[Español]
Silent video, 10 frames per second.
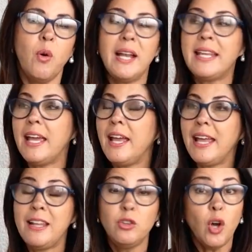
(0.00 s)
o el
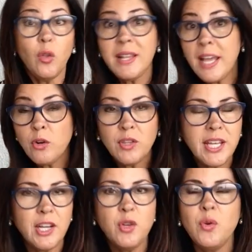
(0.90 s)
que en todo el día no
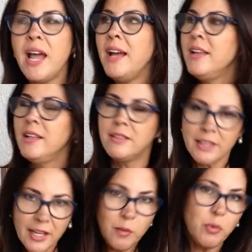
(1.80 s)
diga ni una
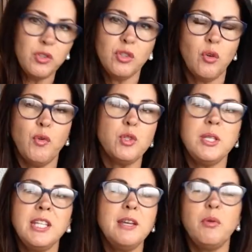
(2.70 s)
tiene un puntito
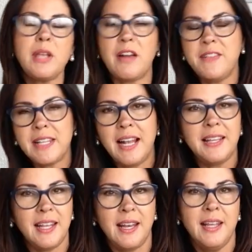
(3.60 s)
positivo y al
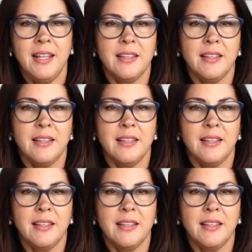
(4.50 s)
final de,